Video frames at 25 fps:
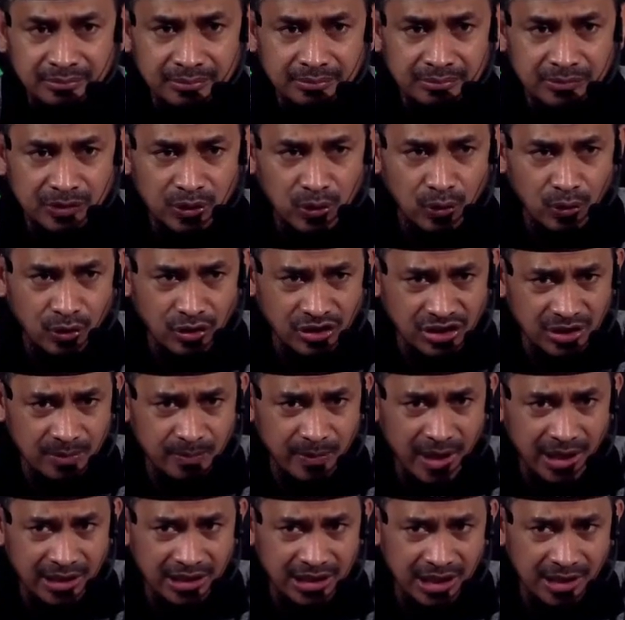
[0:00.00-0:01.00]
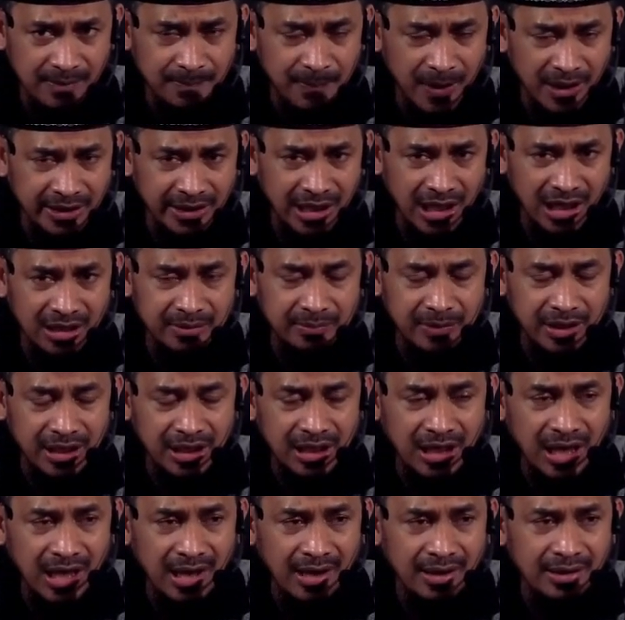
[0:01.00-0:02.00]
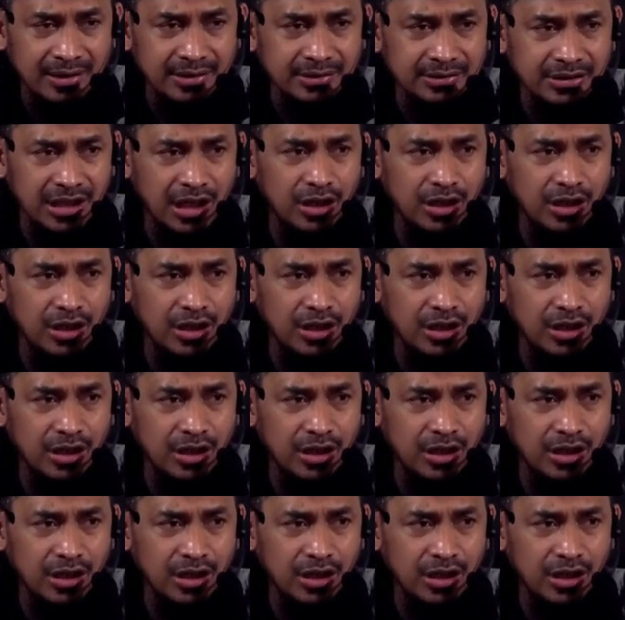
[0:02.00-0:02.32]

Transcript: Menurut sebagian pandangan mereka,